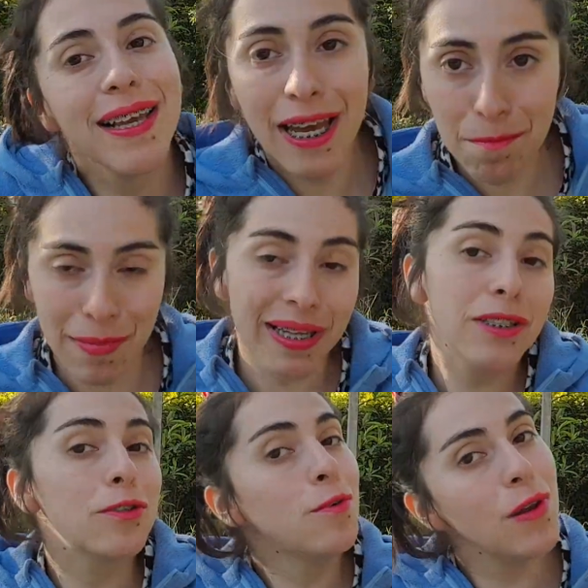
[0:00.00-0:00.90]
dejarme
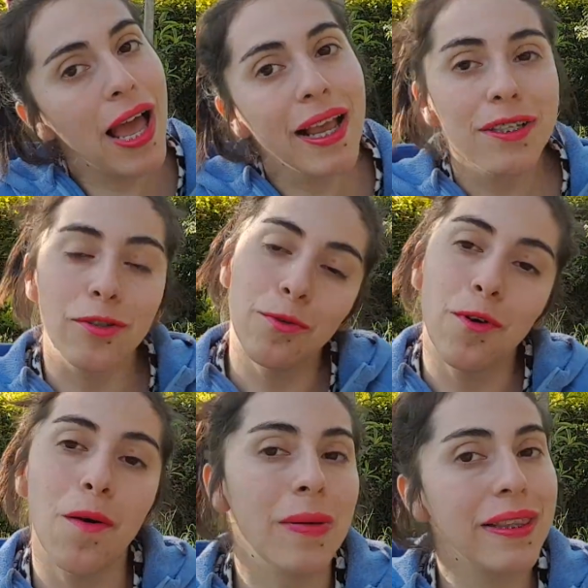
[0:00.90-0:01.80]
su like, sus
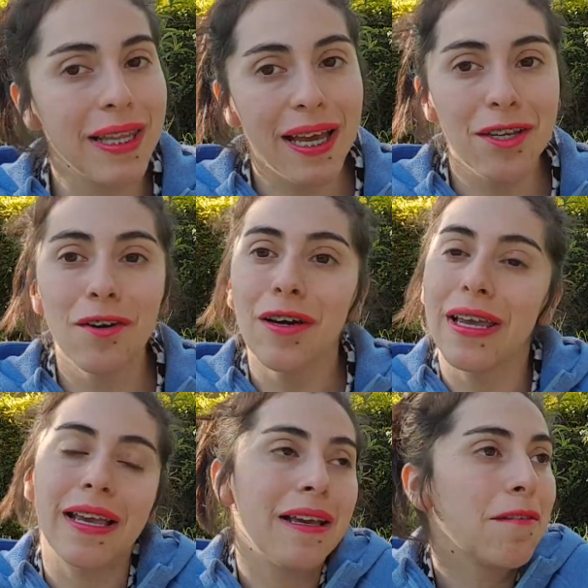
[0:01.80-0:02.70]
comentarios,
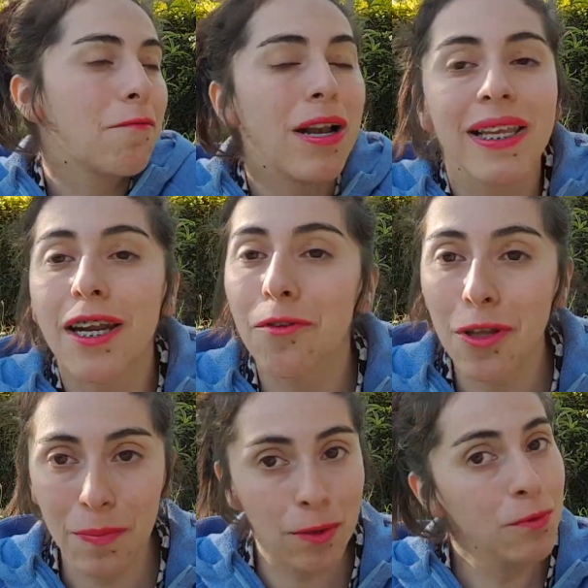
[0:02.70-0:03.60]
eh, cualquier
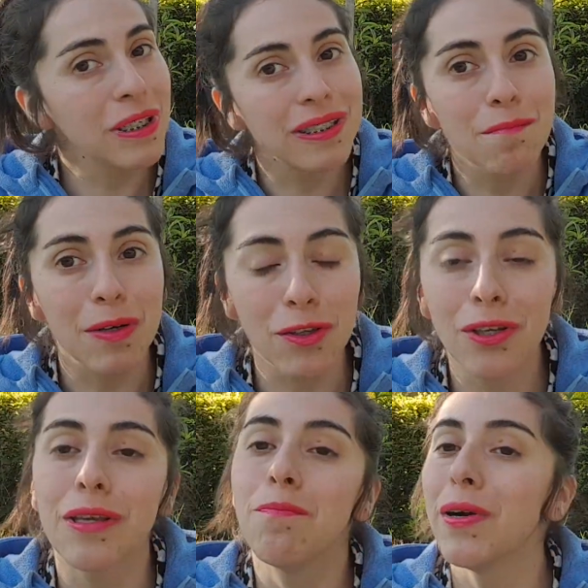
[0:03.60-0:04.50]
duda o pregunta siempre
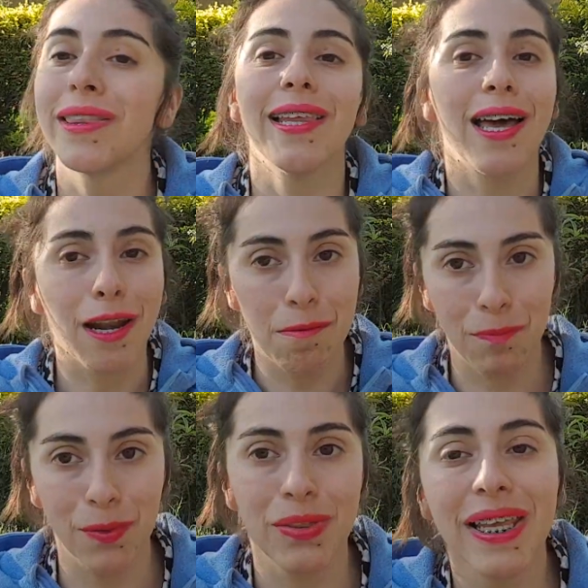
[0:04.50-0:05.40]
estoy dispuesta a
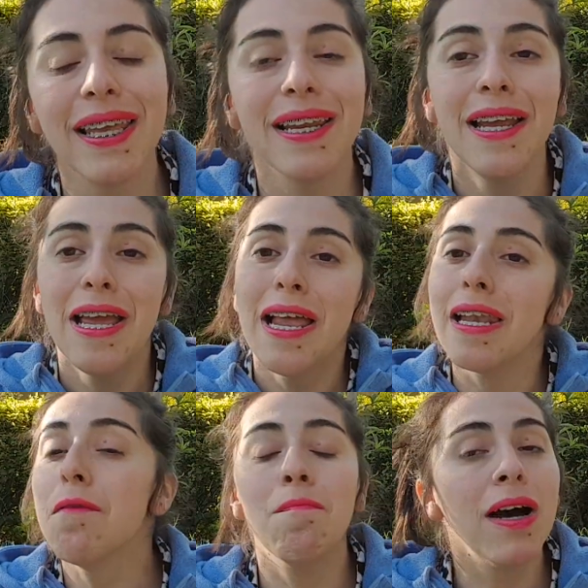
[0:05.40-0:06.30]
responder.
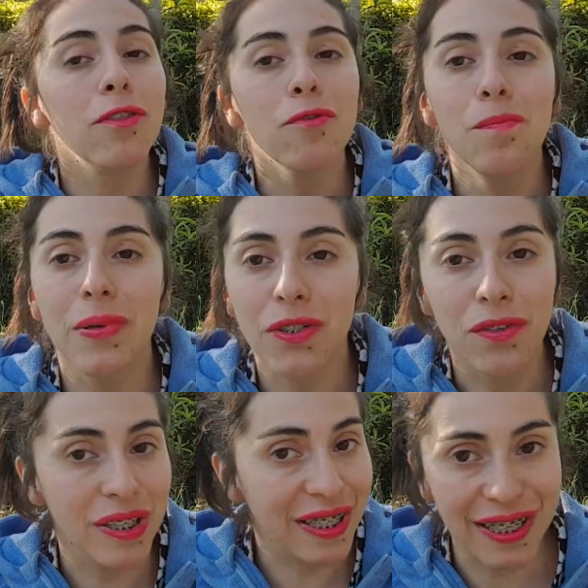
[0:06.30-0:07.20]
Les mando un
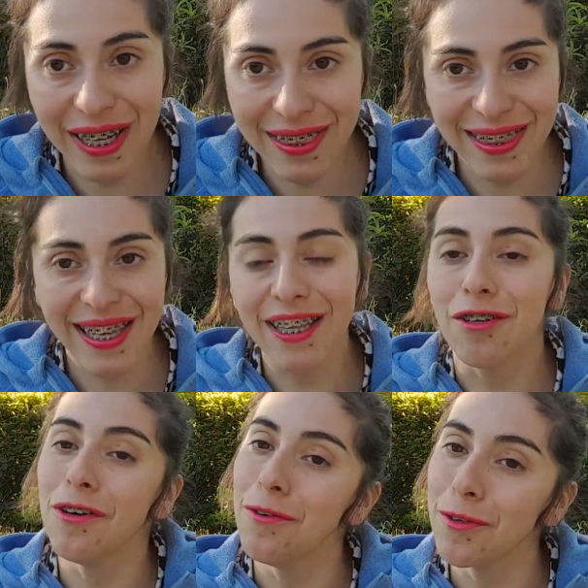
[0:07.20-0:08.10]
besote gigante a
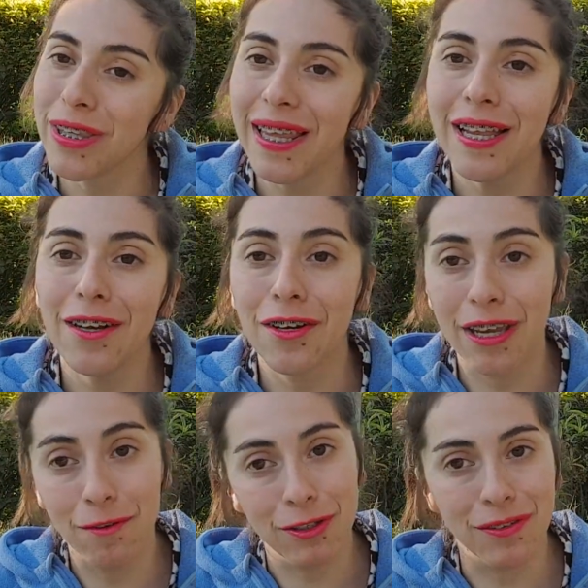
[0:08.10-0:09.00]
todos ustedes, los
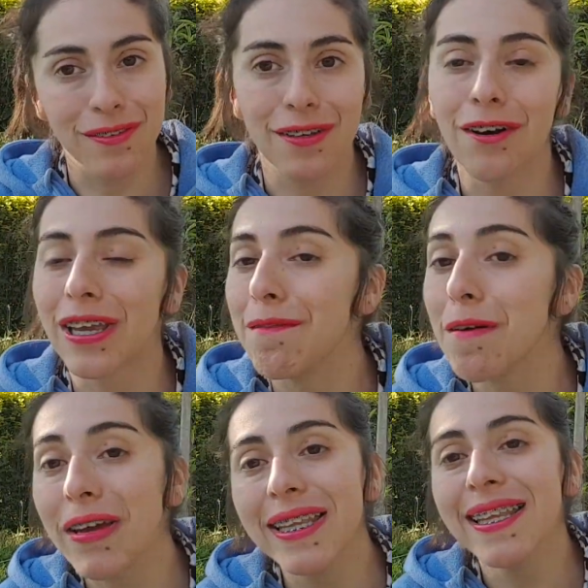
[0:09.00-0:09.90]
que, bueno, los que me
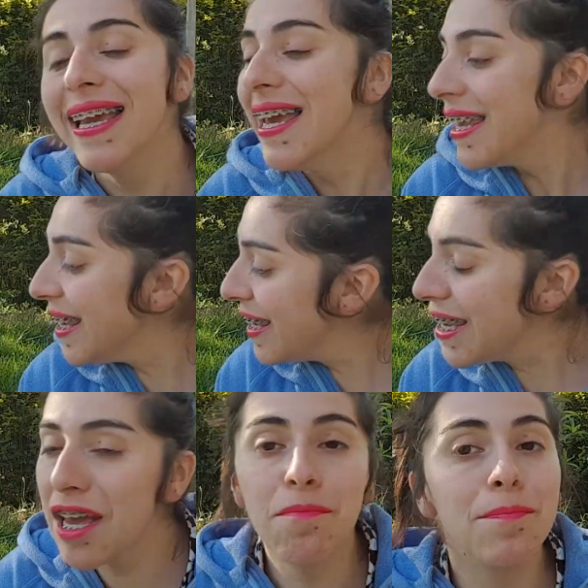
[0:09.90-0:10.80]
ven
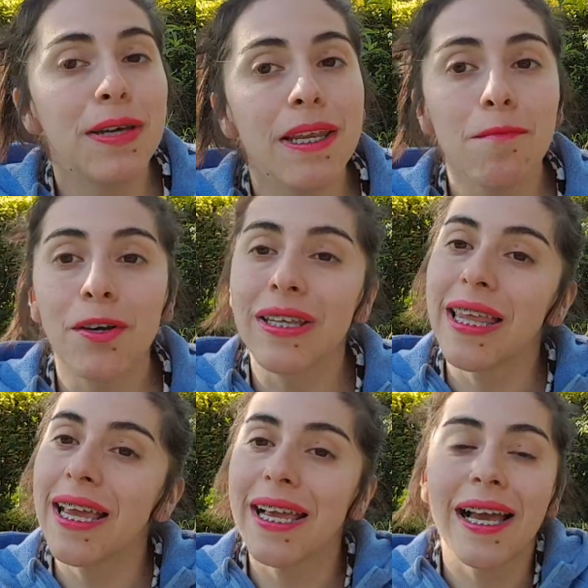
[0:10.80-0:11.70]
y esperemos que
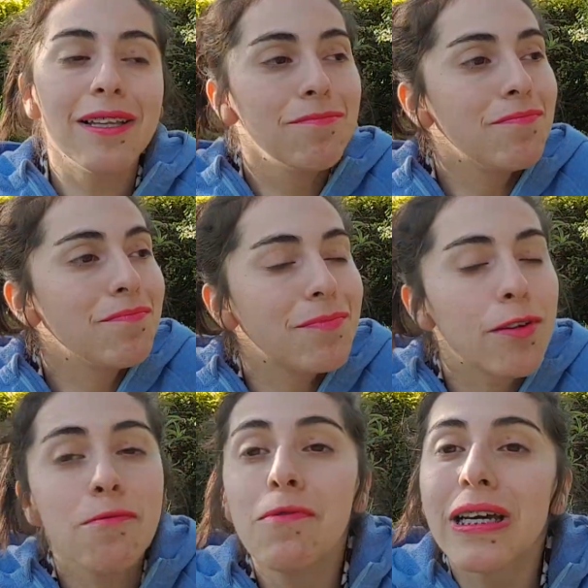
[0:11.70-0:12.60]
tengan
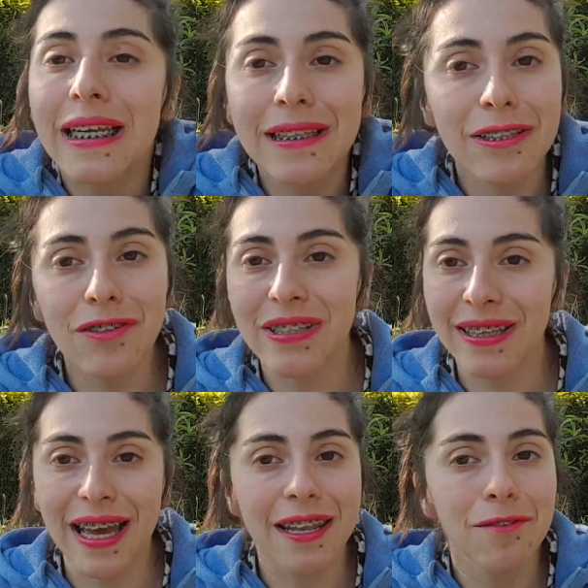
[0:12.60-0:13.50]
un grandiosa
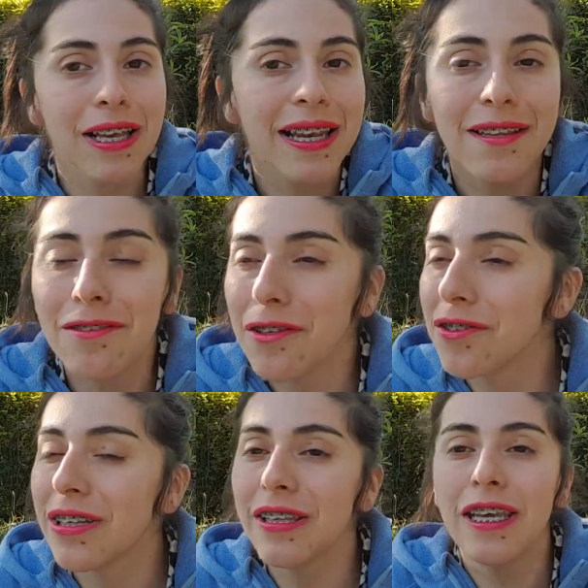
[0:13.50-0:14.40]
tarde, una
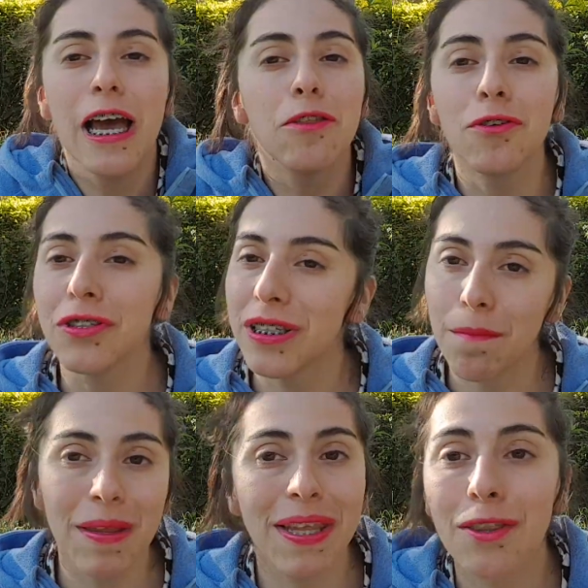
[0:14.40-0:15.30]
grandiosa día, noche,
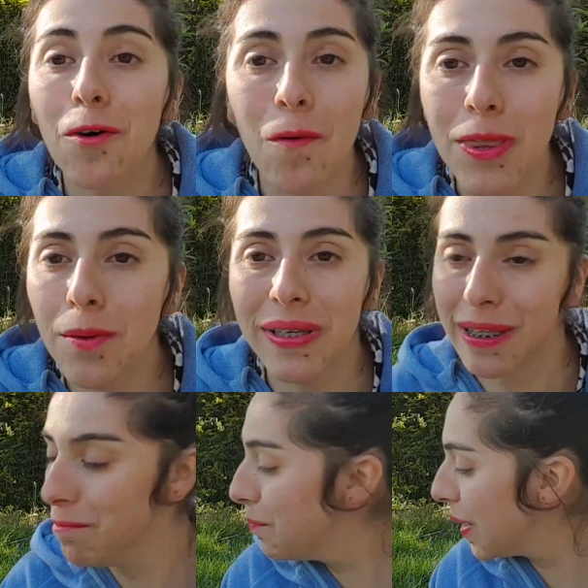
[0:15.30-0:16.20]
dependiendo cuándo me
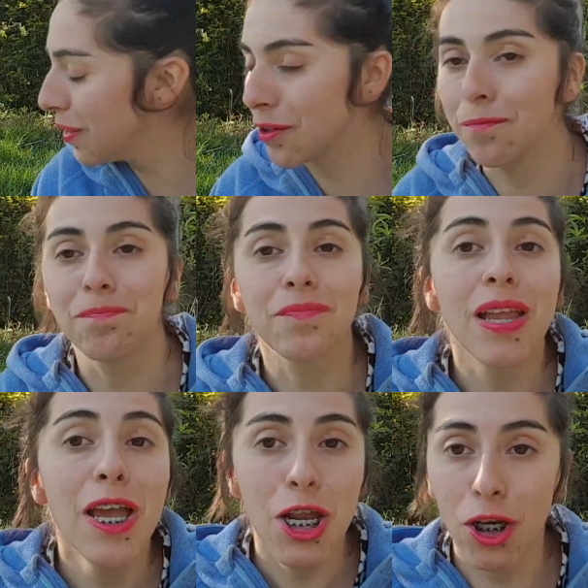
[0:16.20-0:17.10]
estén viendo.
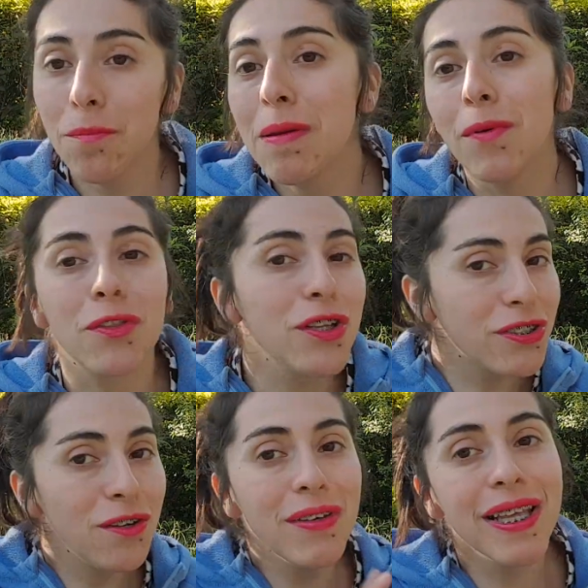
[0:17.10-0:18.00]
Lo mismo, no
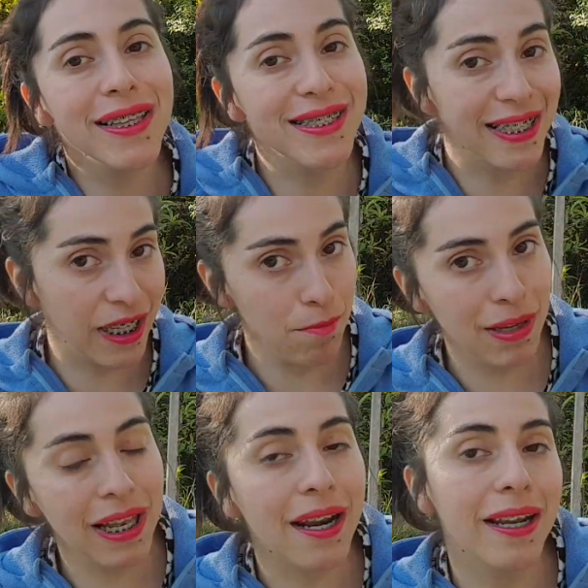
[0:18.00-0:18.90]
se olviden de seguirme
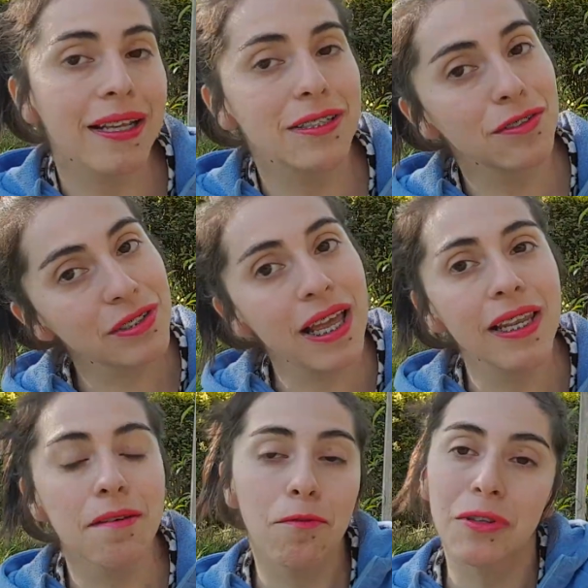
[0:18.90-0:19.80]
en las redes
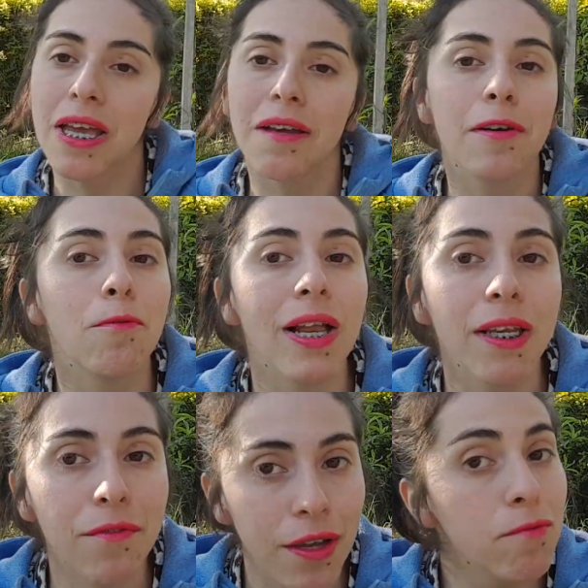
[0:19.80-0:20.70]
sociales. Ustedes igual
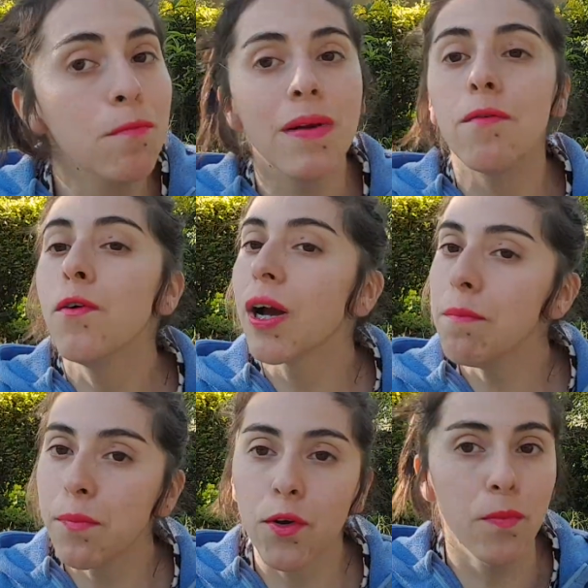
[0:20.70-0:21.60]
en Facebook me
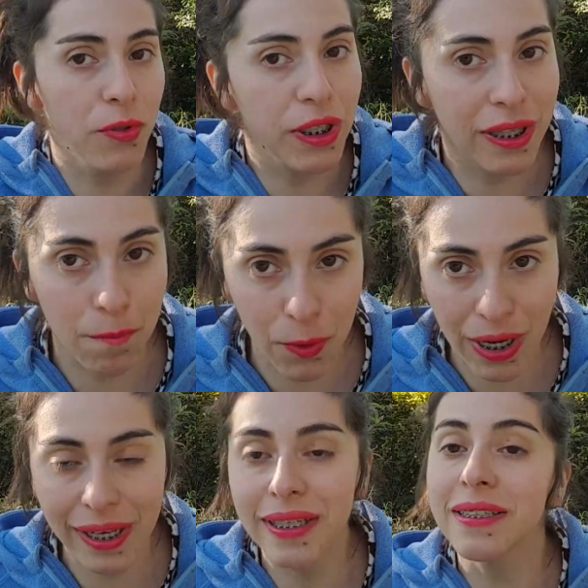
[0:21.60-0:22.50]
buscan por Monita
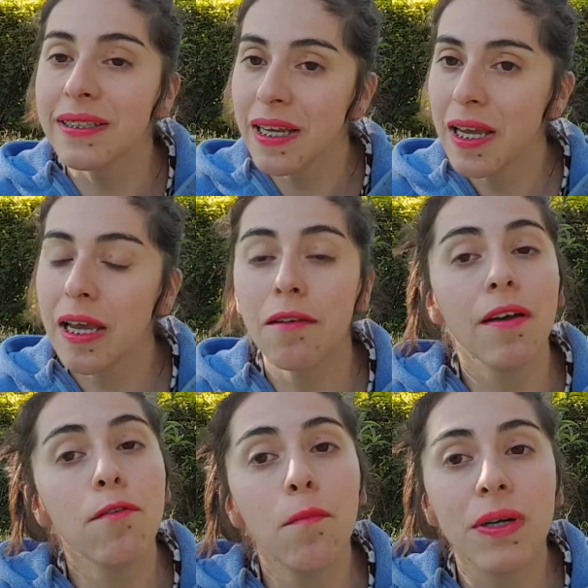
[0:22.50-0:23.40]
Morales, el
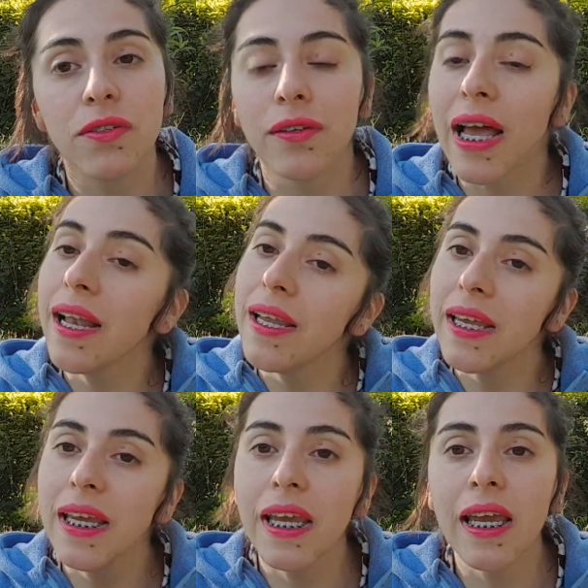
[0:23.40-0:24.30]
Facebook personal,
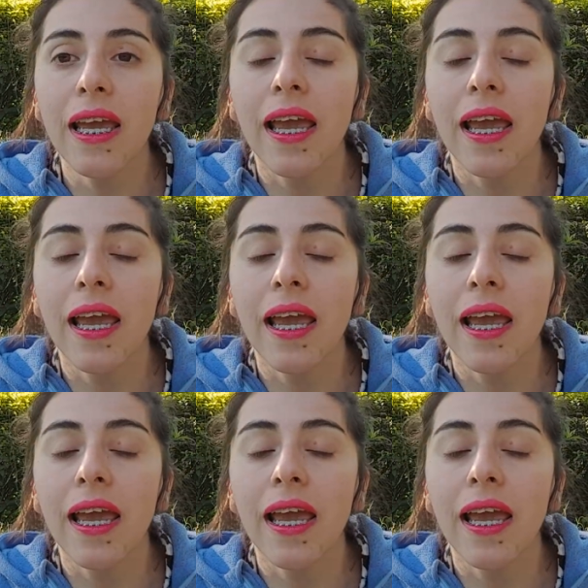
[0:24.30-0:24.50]
y